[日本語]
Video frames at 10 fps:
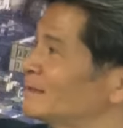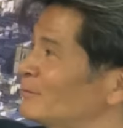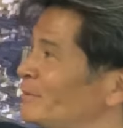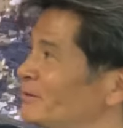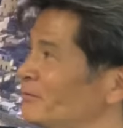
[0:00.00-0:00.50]

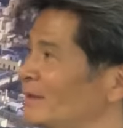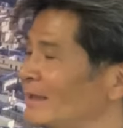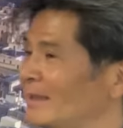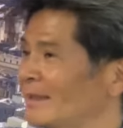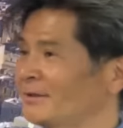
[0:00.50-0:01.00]
JP の
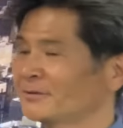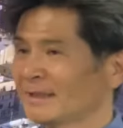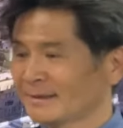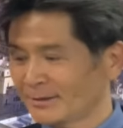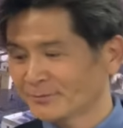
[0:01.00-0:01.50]
英雄
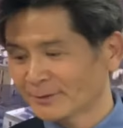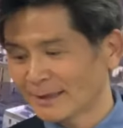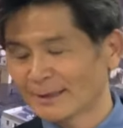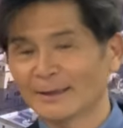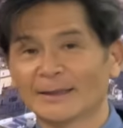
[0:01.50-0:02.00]
編っていうの
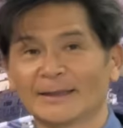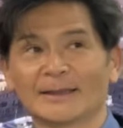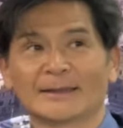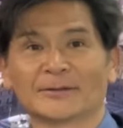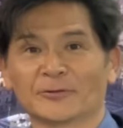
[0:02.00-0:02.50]
が、
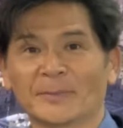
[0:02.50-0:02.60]
なんと